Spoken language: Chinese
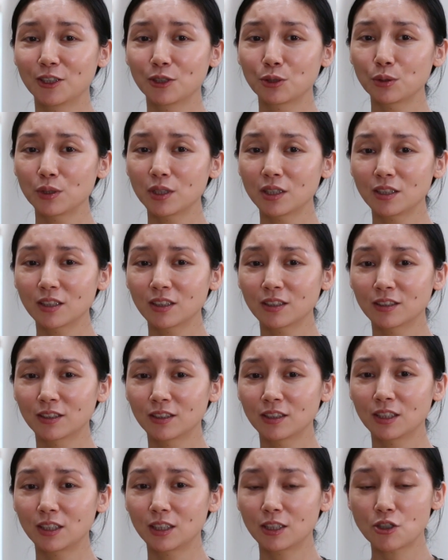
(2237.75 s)
所以这
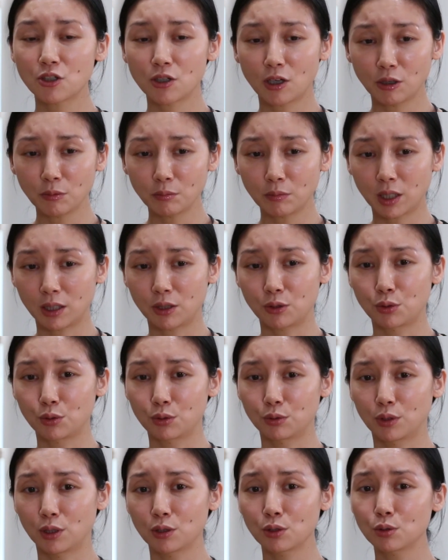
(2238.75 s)
个，你只要美
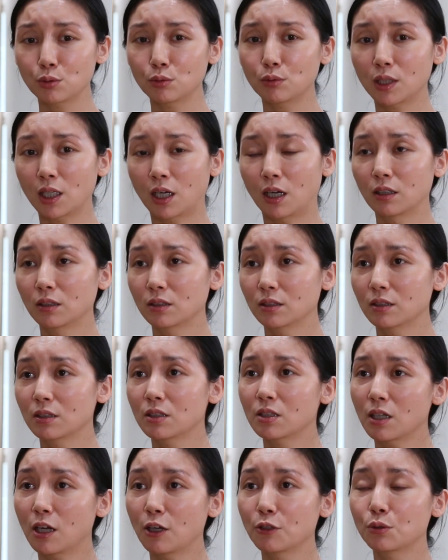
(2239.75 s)
学素养
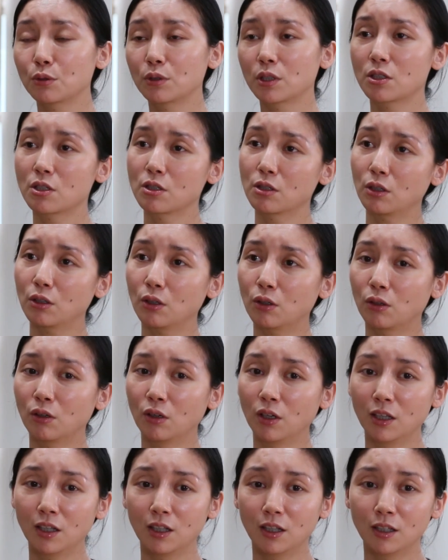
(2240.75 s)
上去了之
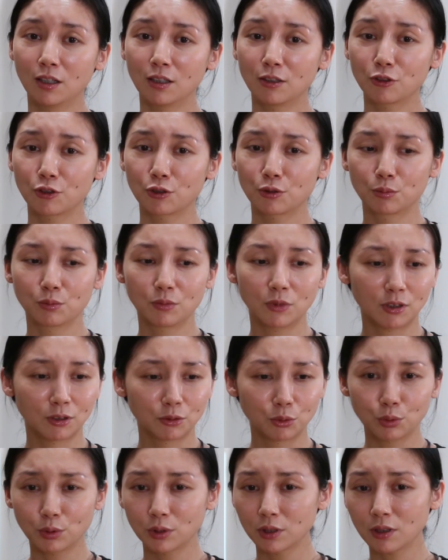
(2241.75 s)
后，什么
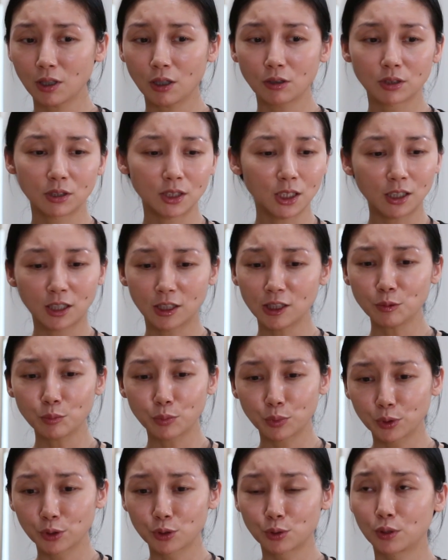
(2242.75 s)
很多道德，你肯
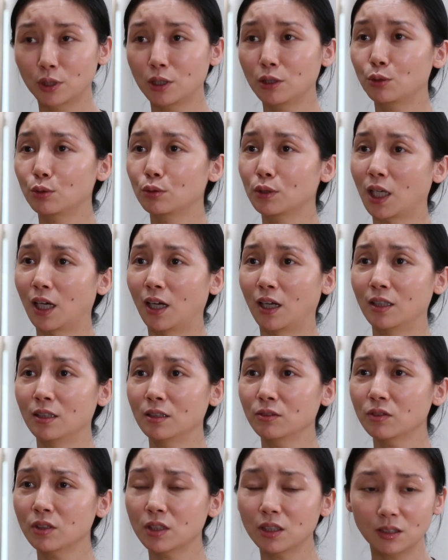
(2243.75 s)
定不会随地吐痰。
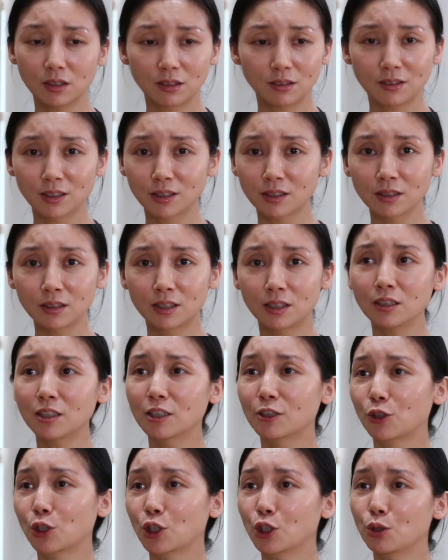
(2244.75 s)
嗯，你自己
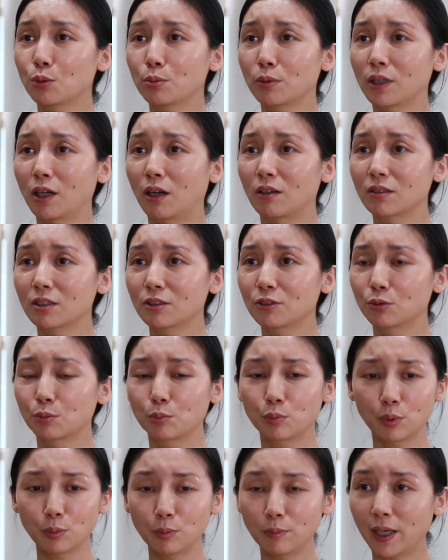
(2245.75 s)
你都受不了这
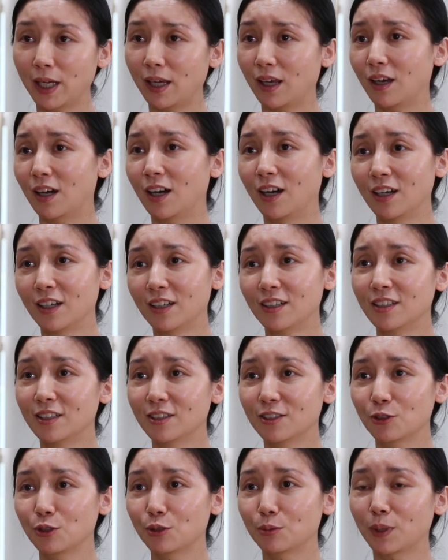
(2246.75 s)
种不美啊，
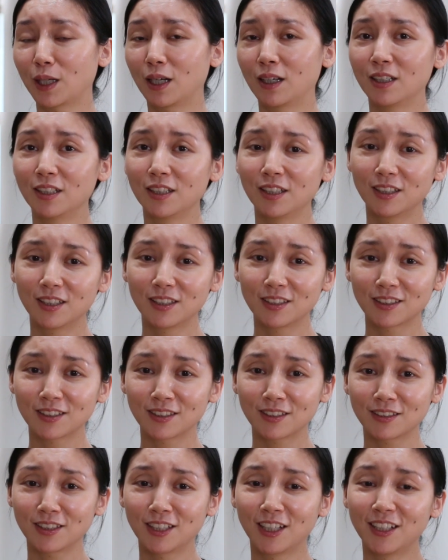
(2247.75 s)
对吧？
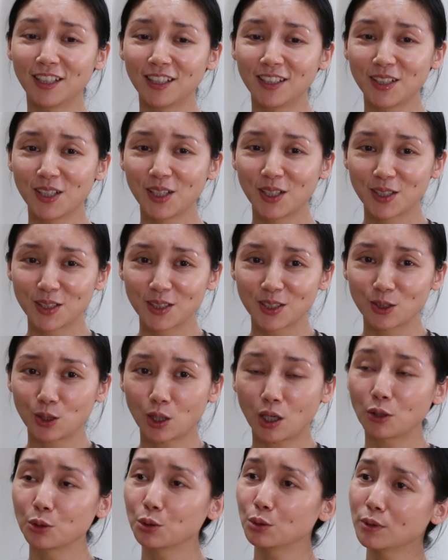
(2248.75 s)
他的这
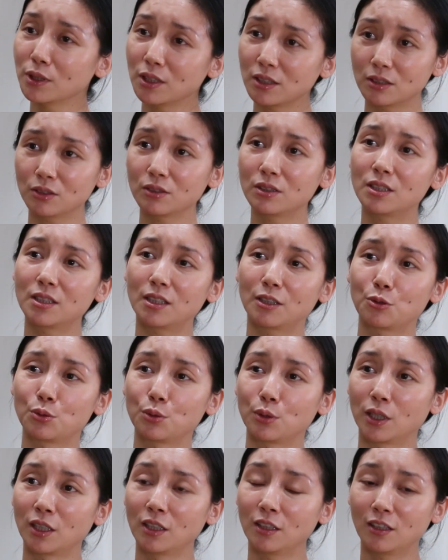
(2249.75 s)
好多问题就解
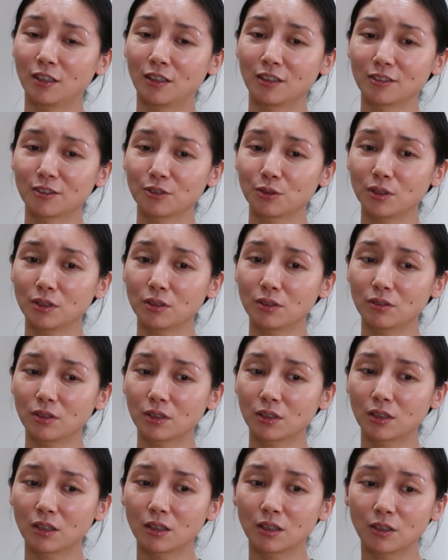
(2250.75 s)
决了。所以就
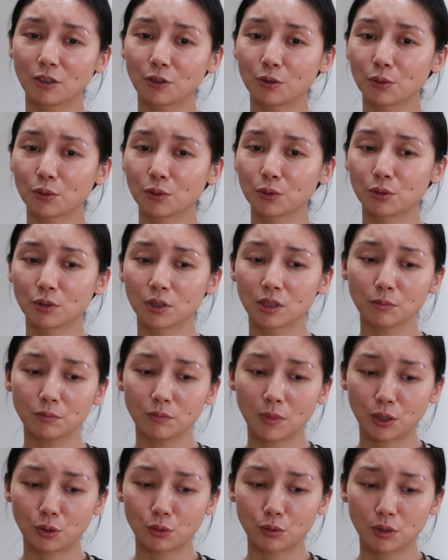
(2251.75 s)
是我觉得
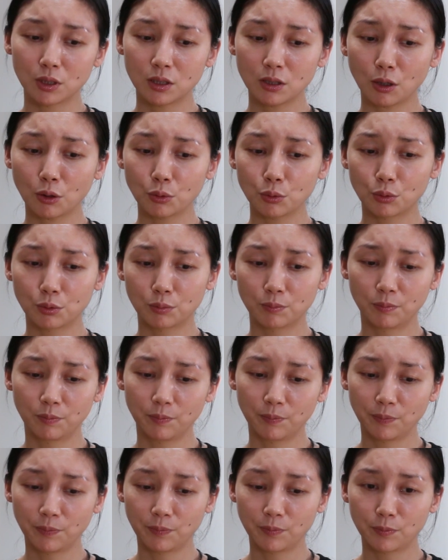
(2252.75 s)
美学教育。
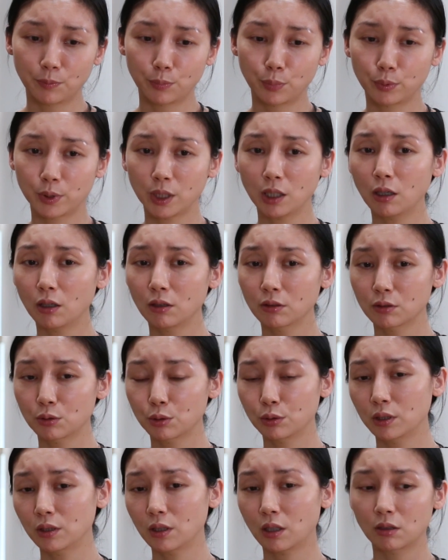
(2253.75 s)
不要
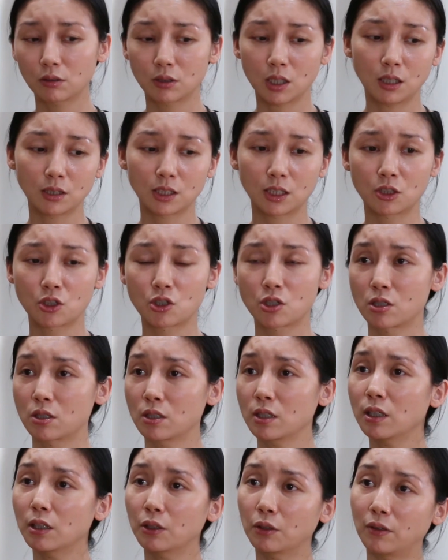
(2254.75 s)
推到让你
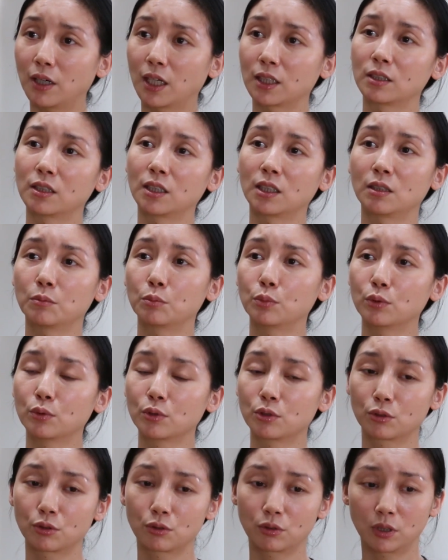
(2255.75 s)
职业化的那一
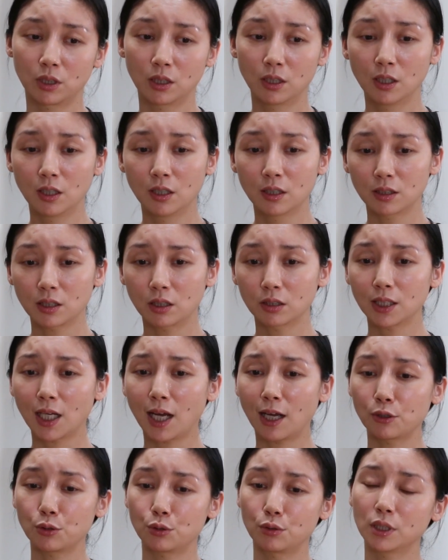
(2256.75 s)
步，就是说到
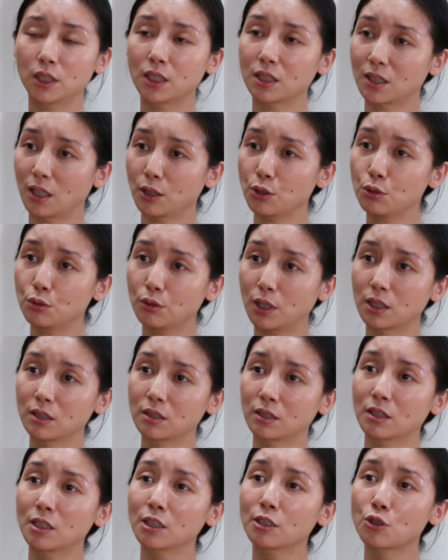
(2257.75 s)
大学你才选
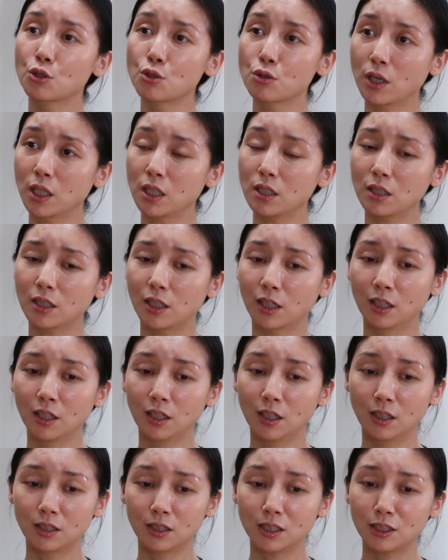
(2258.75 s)
择这个专业，
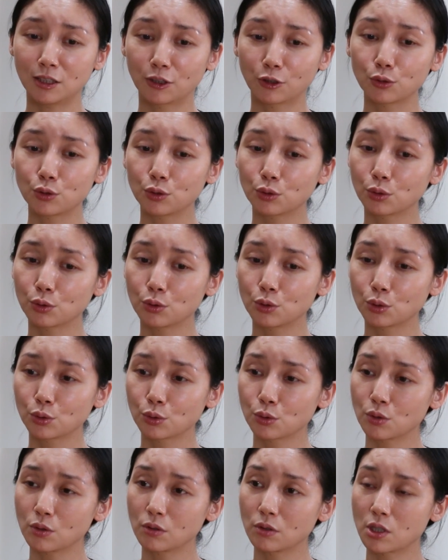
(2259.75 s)
你以后就
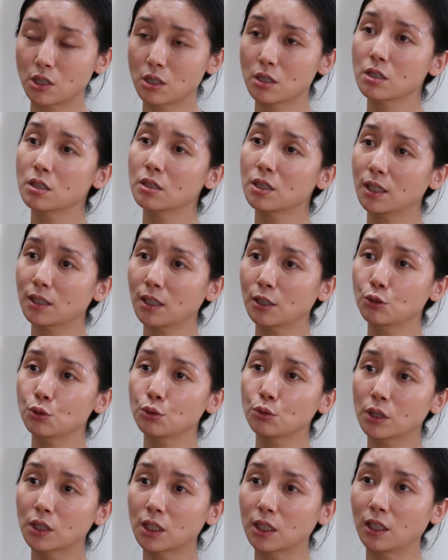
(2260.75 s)
就实实在在
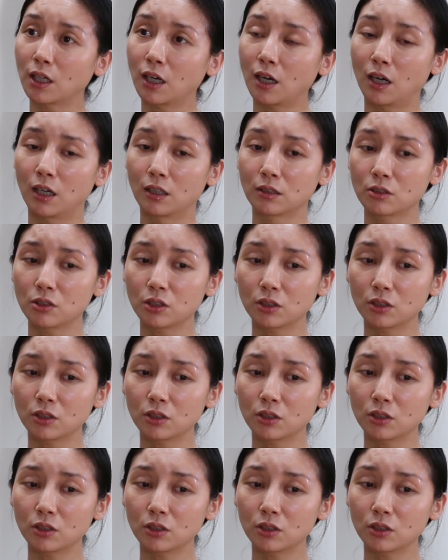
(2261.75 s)
做这一行。